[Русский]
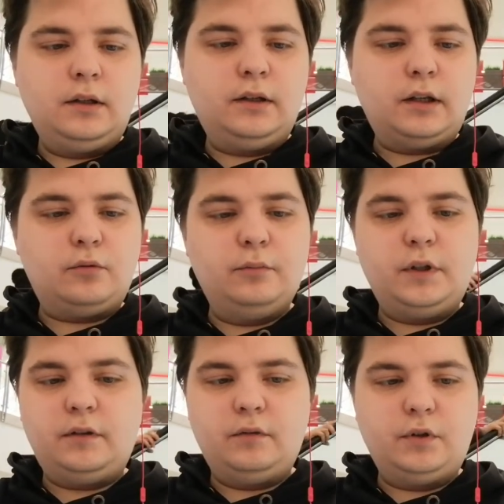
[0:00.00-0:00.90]
Итак, у
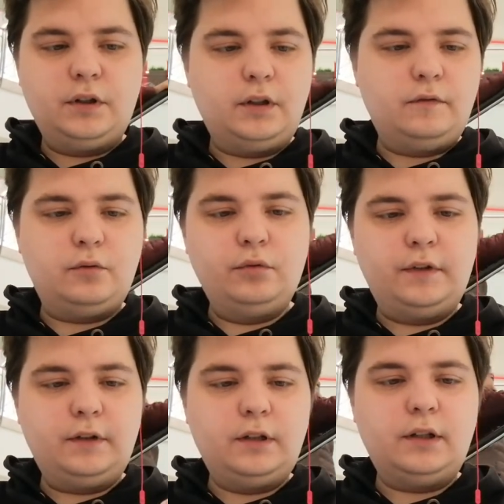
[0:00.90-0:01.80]
меня сегодня три
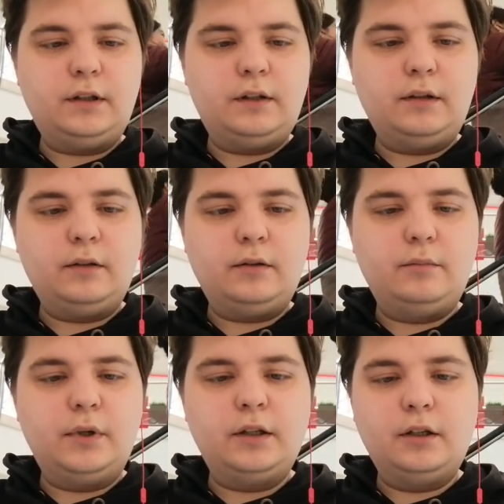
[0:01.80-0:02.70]
вкуса. Это
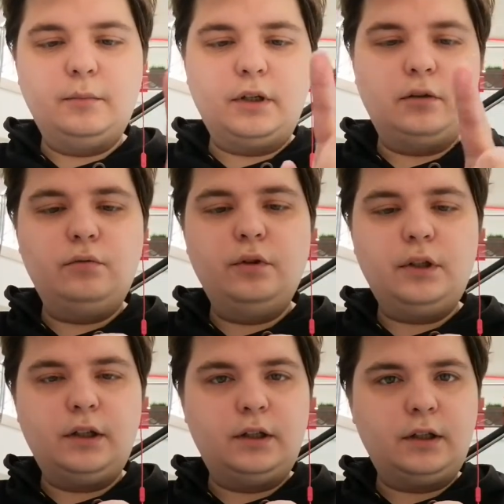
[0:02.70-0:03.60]
манго маракуя,
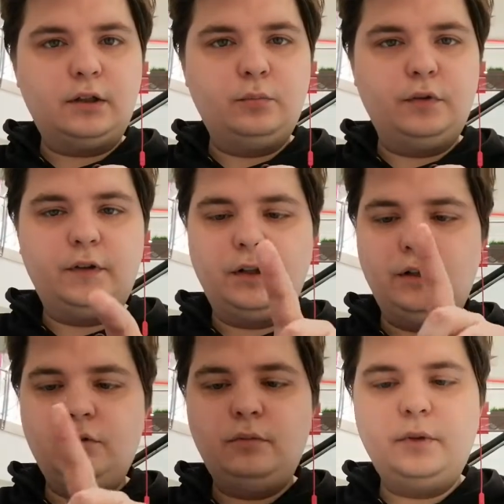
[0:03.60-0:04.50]
это арбуз со
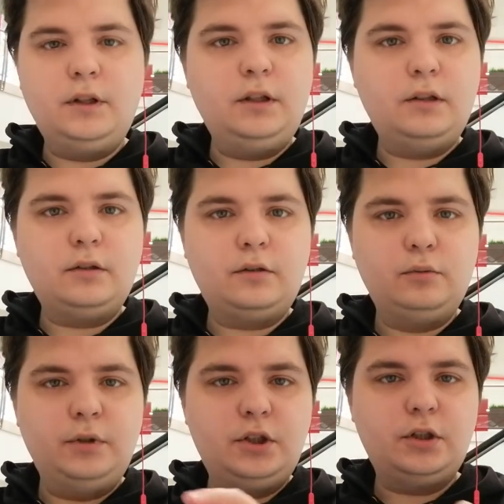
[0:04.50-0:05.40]
льдом и
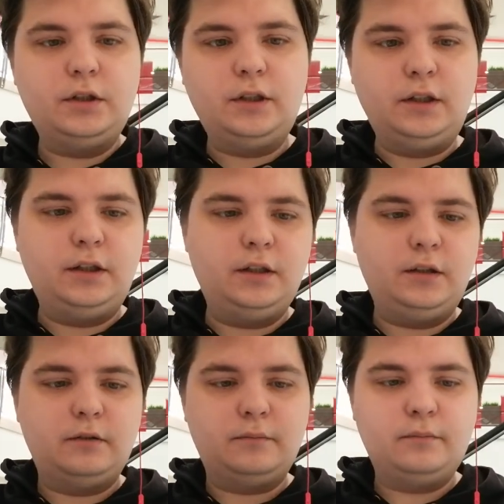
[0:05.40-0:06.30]
клубничная
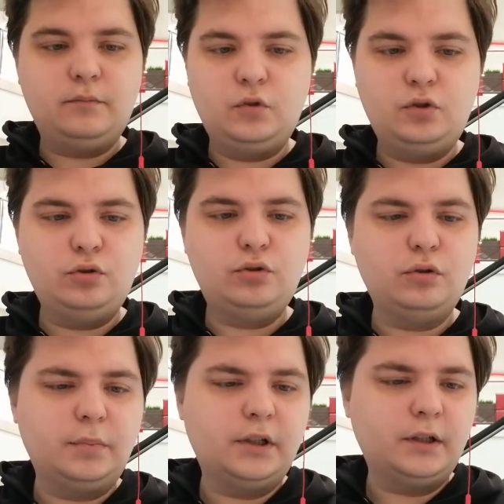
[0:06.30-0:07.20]
дайкири
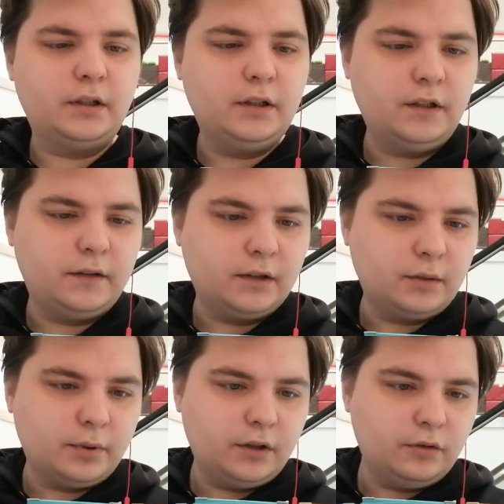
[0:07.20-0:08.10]
чуть-чуть по
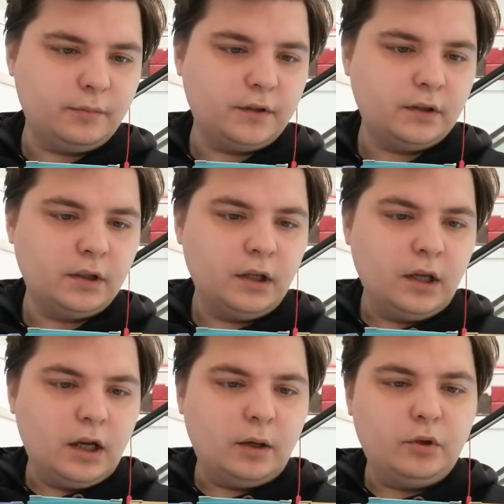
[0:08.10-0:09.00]
характеристикам пройдемся.
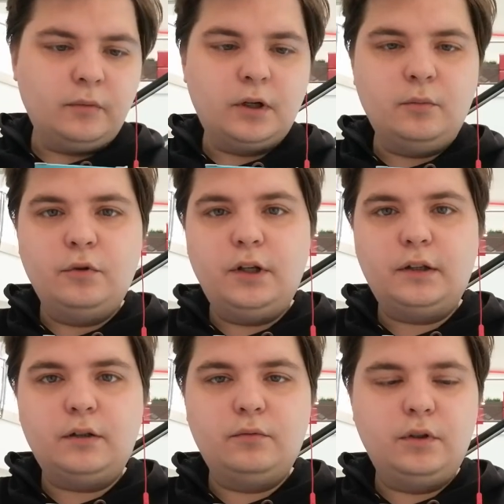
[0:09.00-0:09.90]
Объем
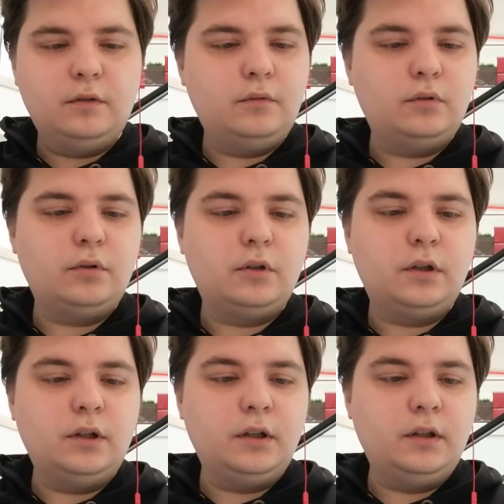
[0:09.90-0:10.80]
аккумулятора у него
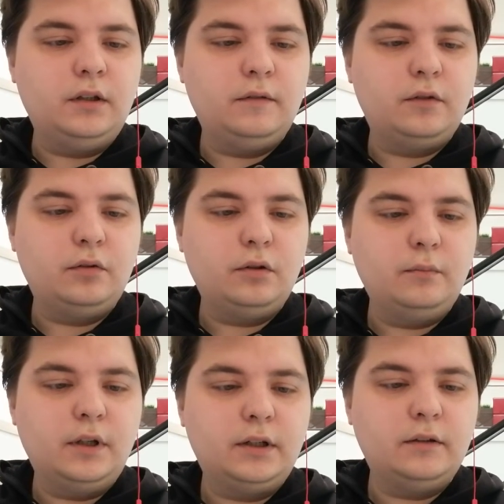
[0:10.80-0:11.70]
900 э,
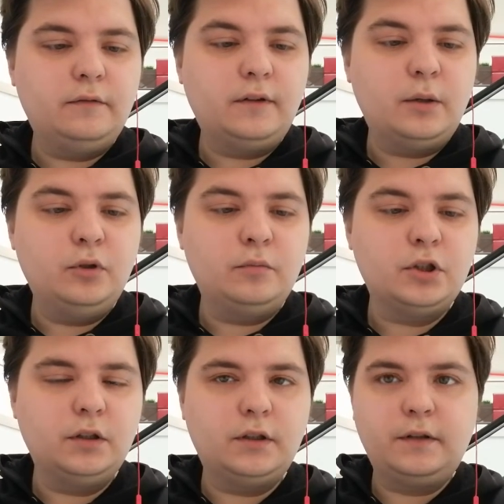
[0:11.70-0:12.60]
махов, объем
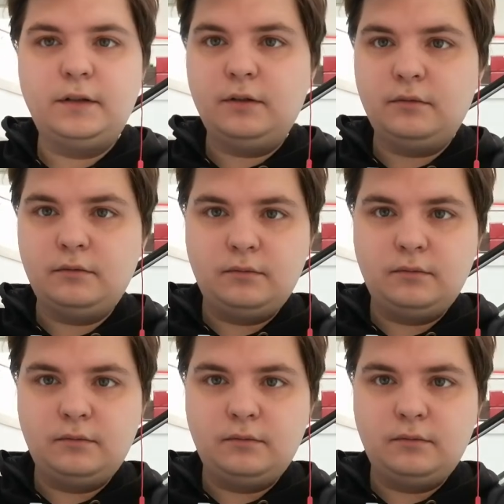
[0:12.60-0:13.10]
жидкости